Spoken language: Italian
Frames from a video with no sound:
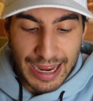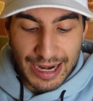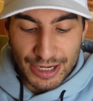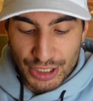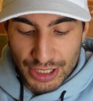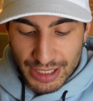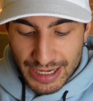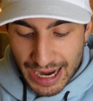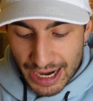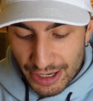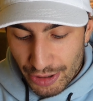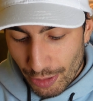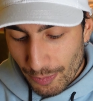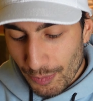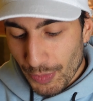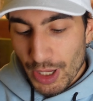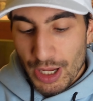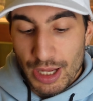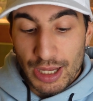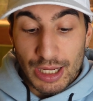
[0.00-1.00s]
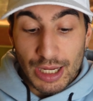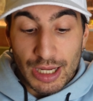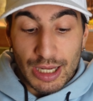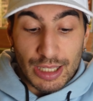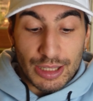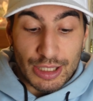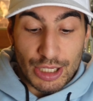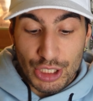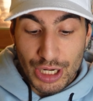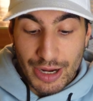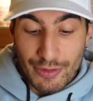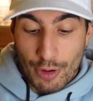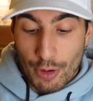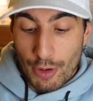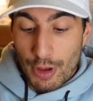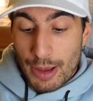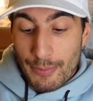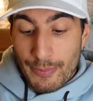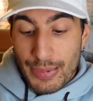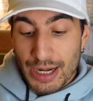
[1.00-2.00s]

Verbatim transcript: a gennaio dicevo